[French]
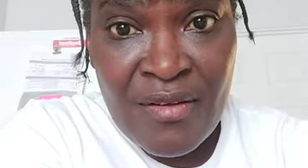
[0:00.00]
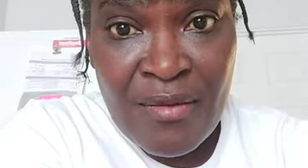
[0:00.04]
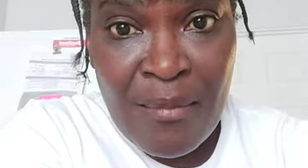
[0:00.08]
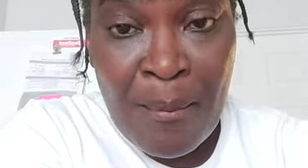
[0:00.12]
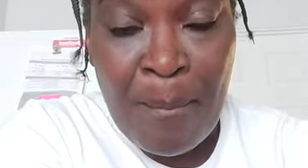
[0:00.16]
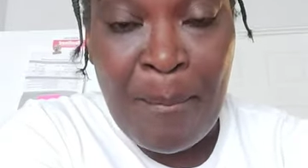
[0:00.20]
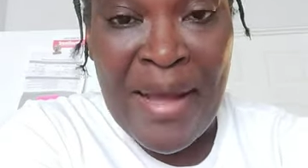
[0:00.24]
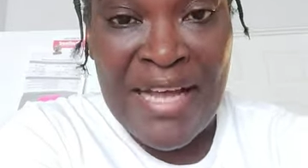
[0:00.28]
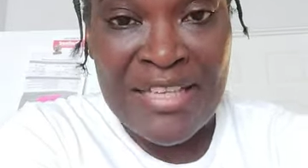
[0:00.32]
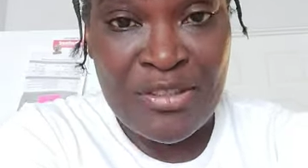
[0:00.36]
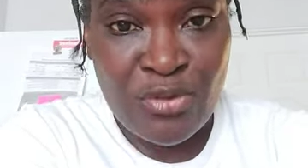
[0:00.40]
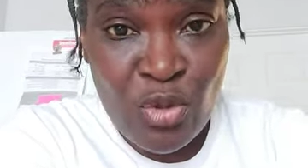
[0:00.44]

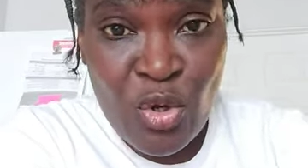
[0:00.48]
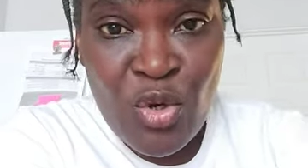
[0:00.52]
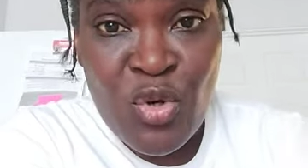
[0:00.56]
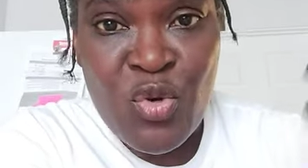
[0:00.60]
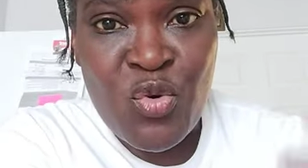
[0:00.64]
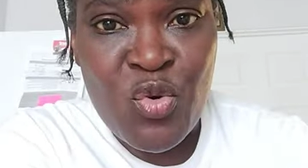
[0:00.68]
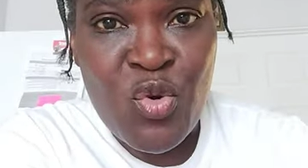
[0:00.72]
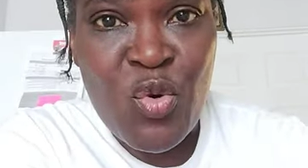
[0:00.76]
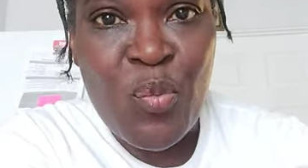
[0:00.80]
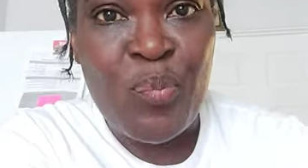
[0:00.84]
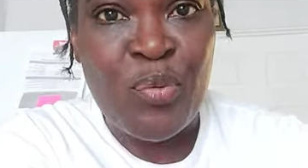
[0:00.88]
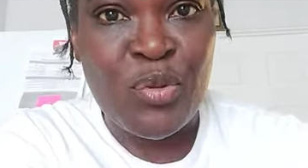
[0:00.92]

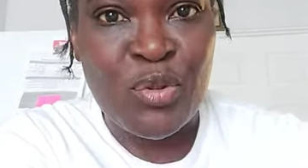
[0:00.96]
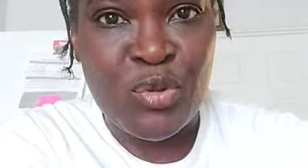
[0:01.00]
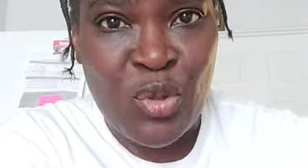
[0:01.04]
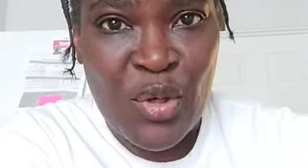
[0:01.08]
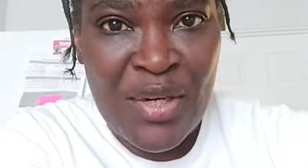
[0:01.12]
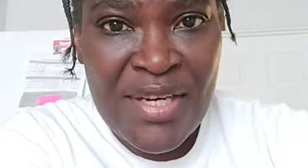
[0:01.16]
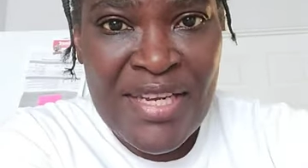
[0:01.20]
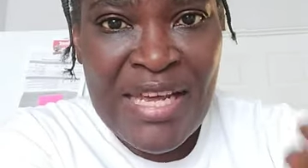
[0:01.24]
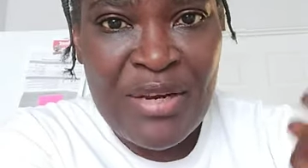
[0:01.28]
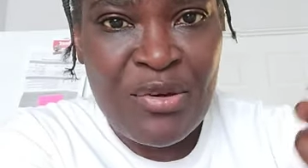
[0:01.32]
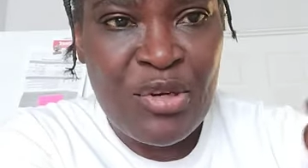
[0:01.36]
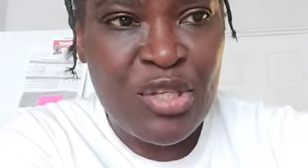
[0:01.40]
Battons-nous pour
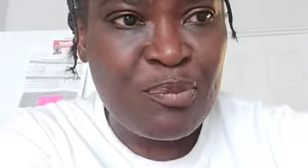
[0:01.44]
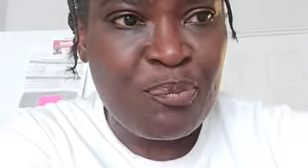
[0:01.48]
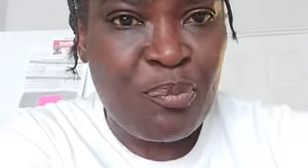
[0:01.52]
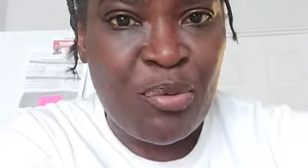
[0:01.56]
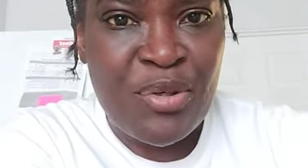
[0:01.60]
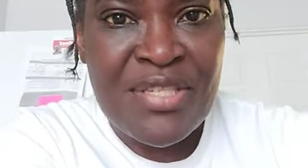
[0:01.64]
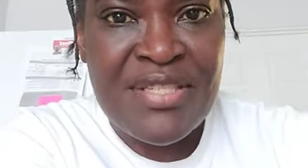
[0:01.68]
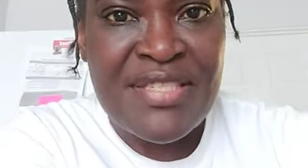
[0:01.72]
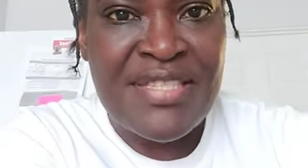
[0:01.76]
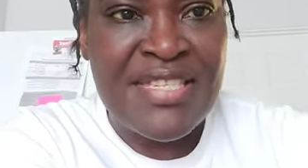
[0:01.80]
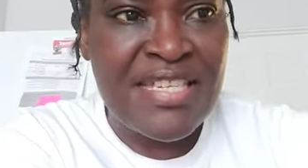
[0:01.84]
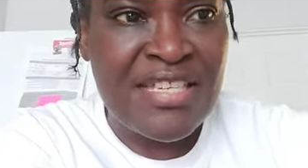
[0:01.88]
donner à notre
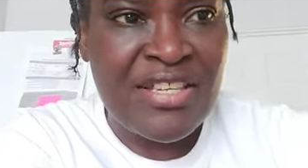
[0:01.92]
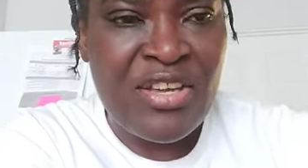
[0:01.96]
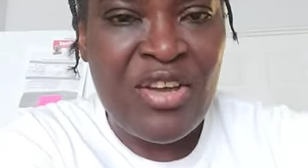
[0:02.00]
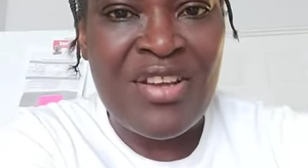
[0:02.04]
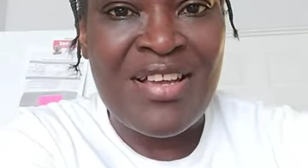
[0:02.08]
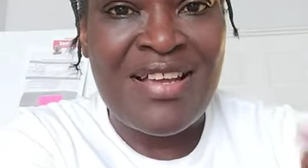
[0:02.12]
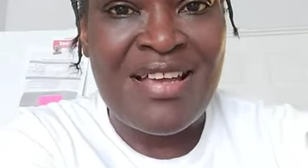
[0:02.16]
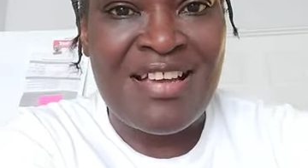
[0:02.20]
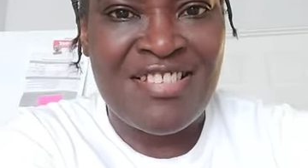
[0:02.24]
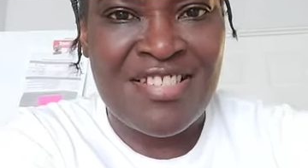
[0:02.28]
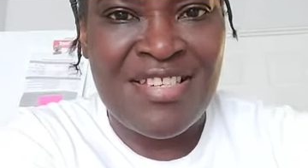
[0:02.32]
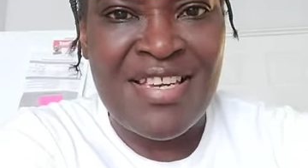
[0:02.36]
politique un
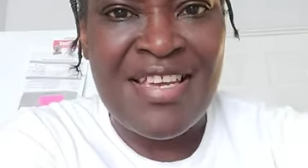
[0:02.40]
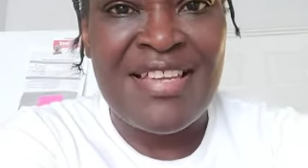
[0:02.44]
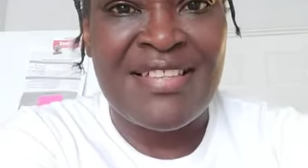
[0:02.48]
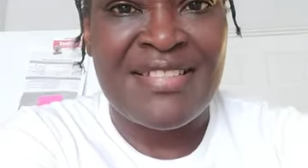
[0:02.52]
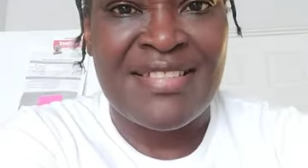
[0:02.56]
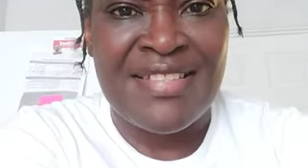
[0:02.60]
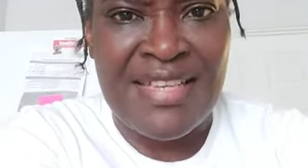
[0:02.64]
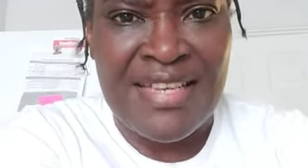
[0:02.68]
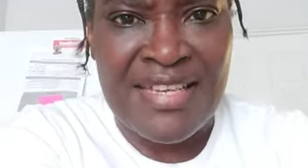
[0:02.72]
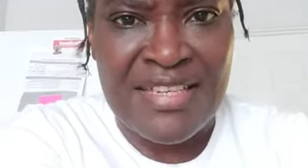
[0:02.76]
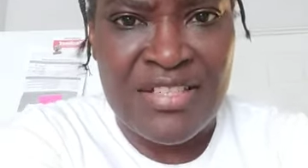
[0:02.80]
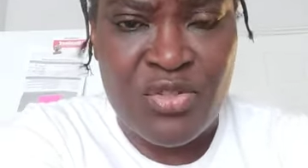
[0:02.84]
cachet
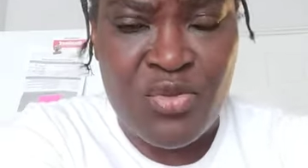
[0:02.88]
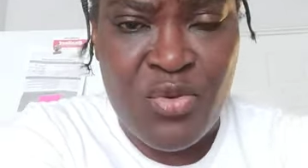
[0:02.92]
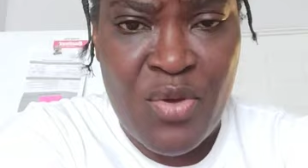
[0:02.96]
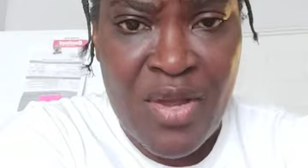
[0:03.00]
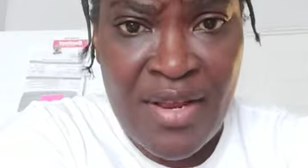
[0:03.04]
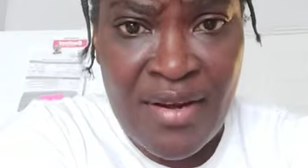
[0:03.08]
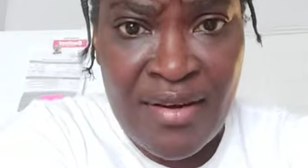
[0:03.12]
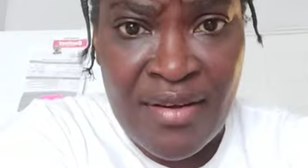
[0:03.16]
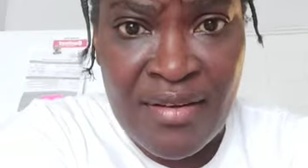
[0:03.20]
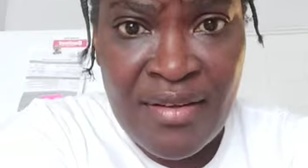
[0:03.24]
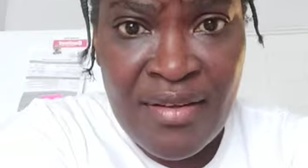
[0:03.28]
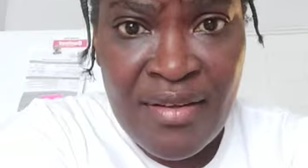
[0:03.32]

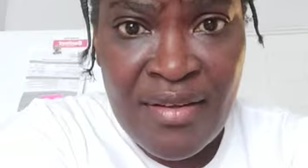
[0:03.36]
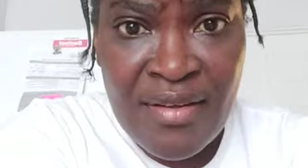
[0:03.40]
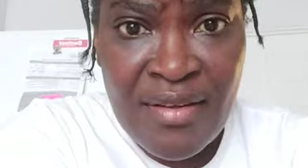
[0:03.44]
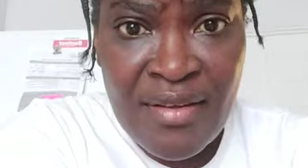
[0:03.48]
intellectuel